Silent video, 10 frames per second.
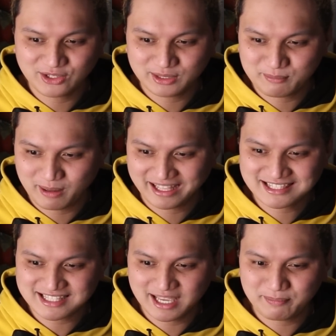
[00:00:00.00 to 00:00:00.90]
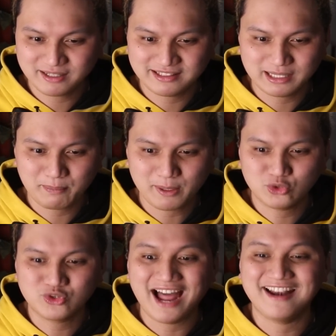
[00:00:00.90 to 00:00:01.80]
yung kit ni Bagets Epic, titripan
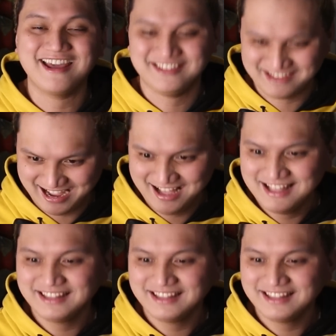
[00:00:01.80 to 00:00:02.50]
yung nanay niya.